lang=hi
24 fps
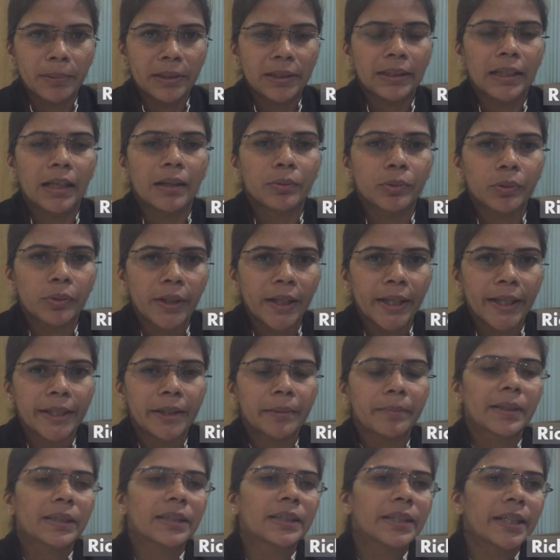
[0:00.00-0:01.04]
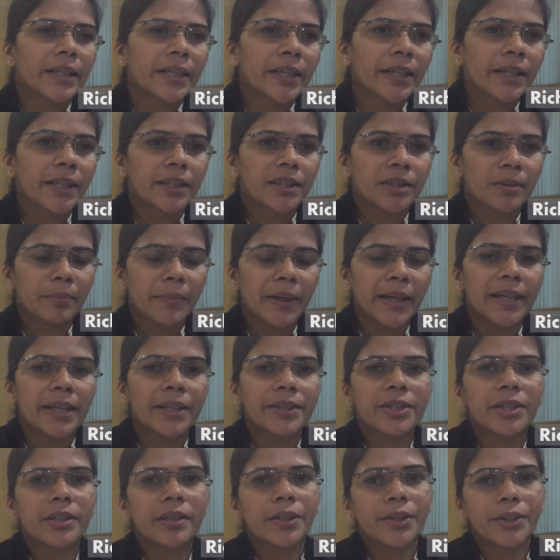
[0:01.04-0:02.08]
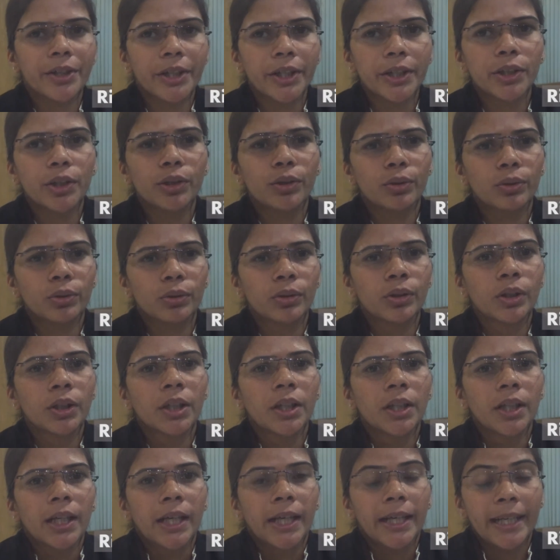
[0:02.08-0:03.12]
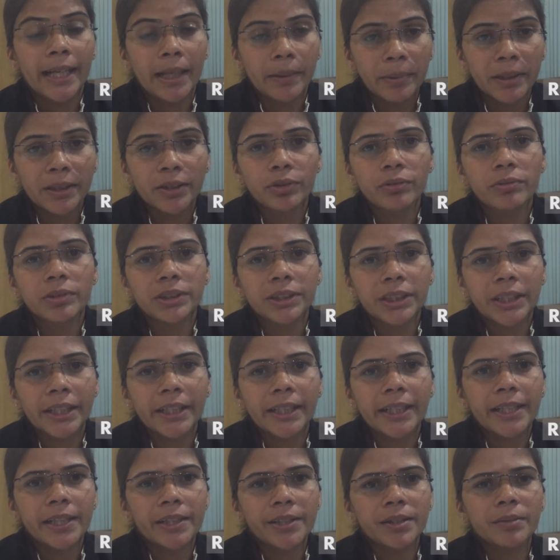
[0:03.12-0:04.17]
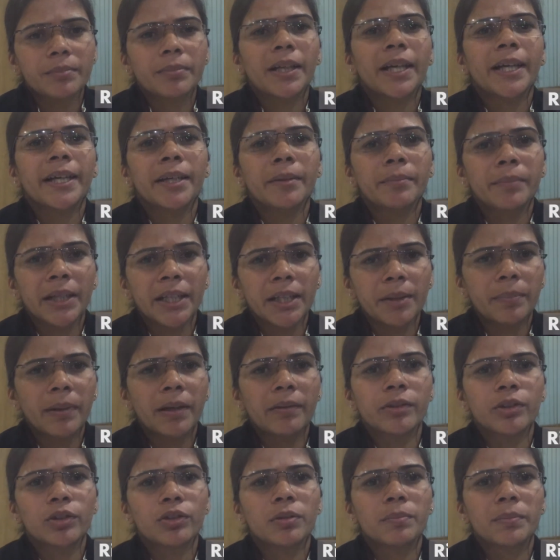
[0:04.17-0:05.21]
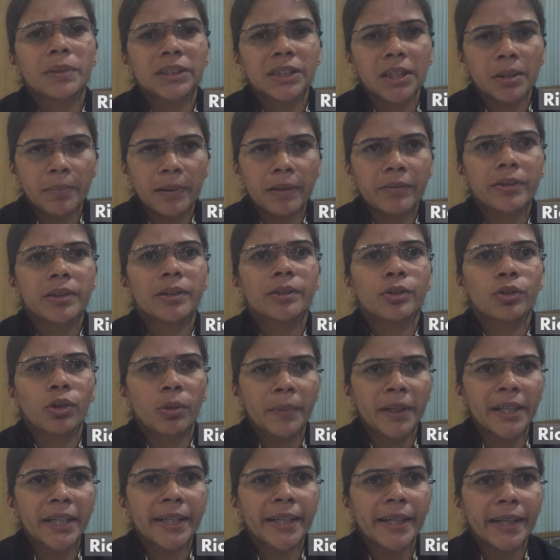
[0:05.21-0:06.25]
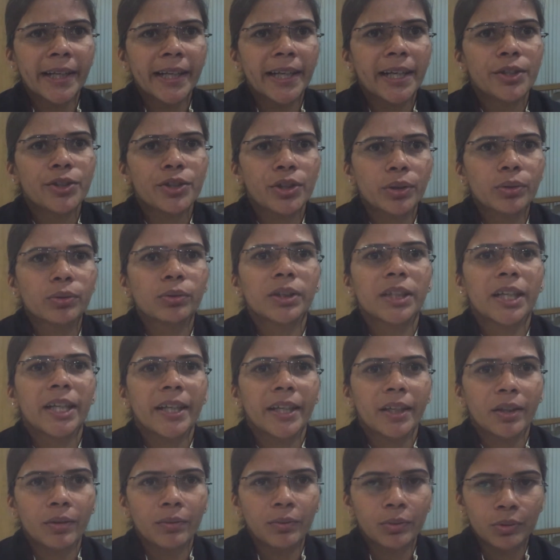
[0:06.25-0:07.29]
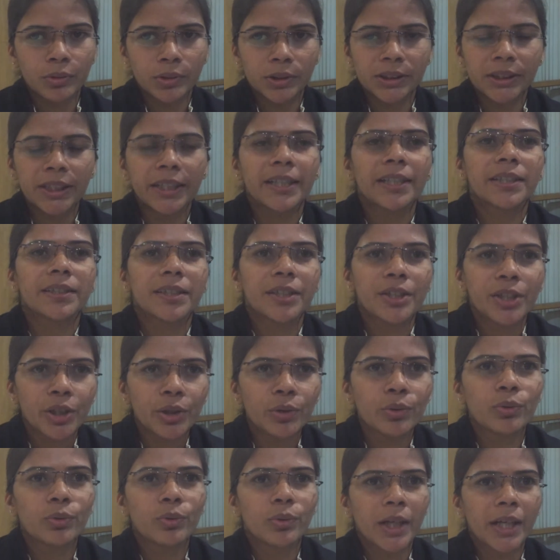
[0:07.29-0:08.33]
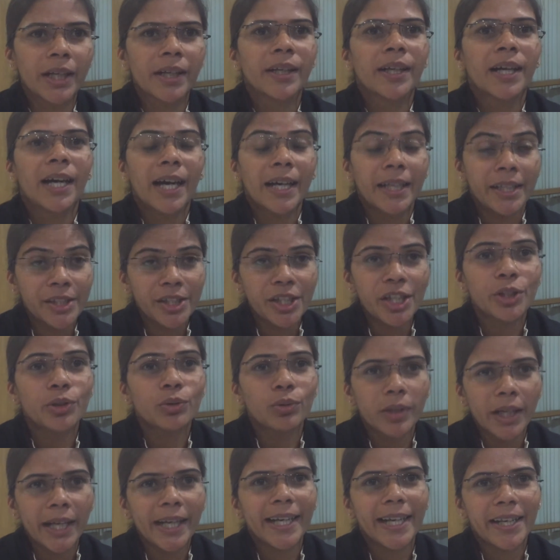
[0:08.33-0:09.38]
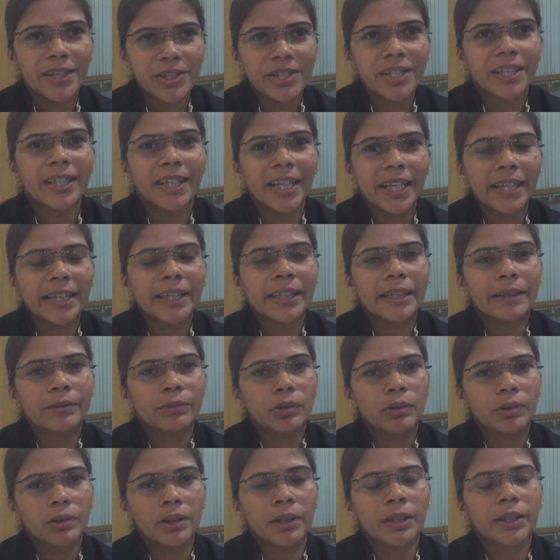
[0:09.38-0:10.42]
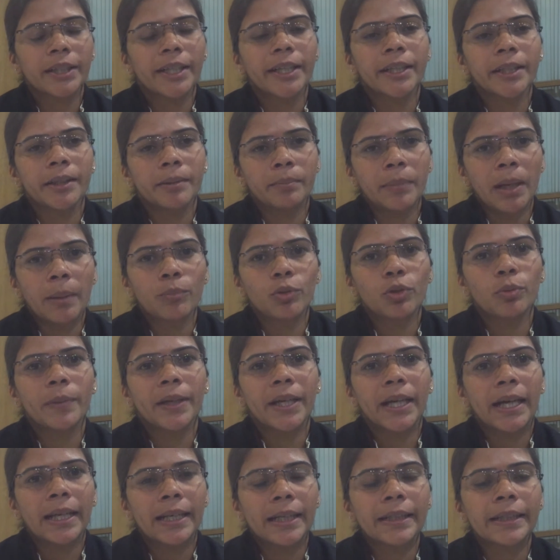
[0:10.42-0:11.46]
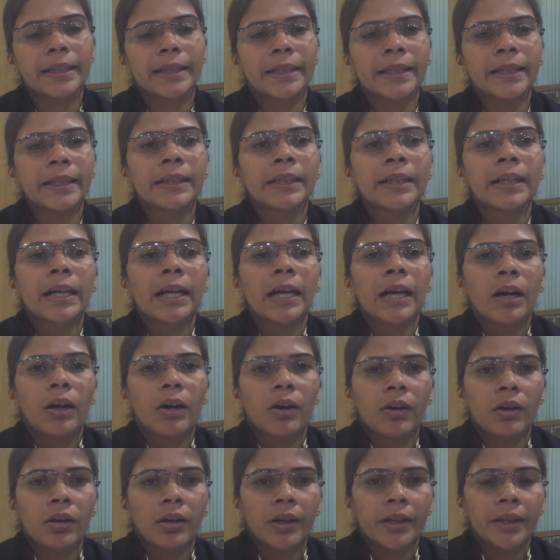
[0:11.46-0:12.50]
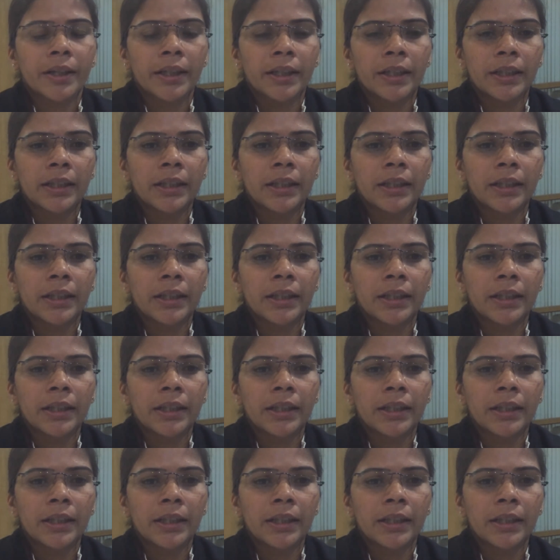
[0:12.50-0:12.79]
बदलाव हुआ है ये बात सही है कि जब मैं इलेक्शन लड़ रही थी तो इलाहाबाद यूनिवर्सिटी का इलेक्शन बड़ा ही मनी पावर और मसल पावर डोमिनेटिंग इलेक्शन होता है वो इस तरीके से डी का अरे जे का इलेक्शन नहीं है वो कई मामलों में अलग है और